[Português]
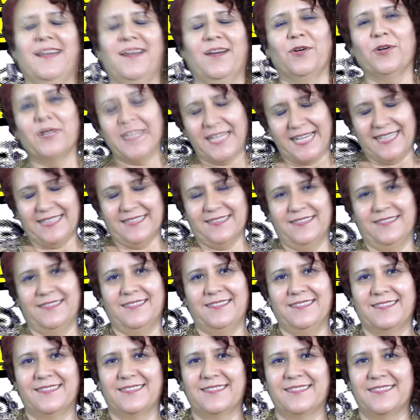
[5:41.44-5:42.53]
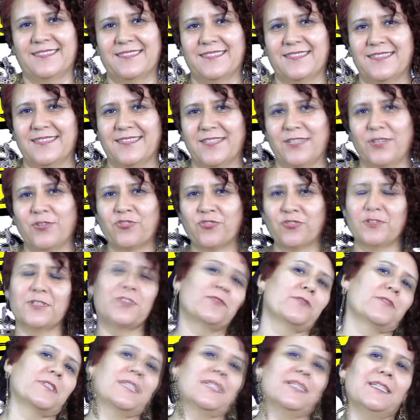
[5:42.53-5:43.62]
Olá, eu sou a
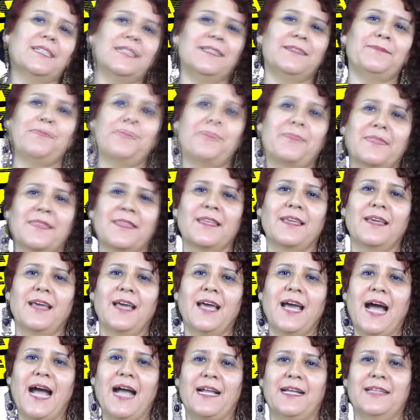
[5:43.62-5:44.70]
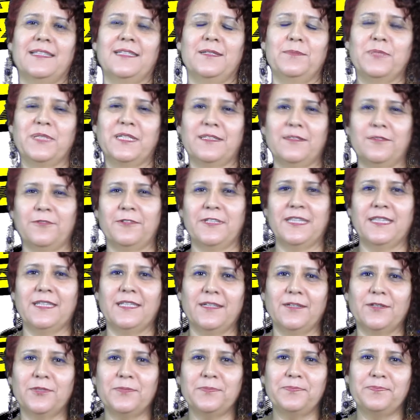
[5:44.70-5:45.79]
Suzana, acadêmica da
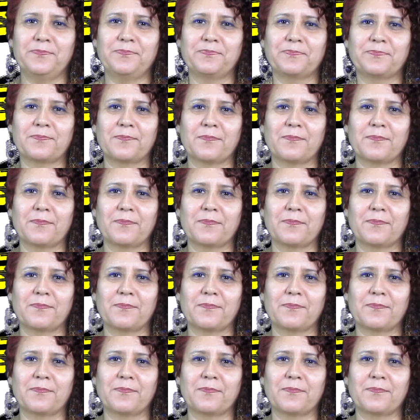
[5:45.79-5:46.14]
FATEL.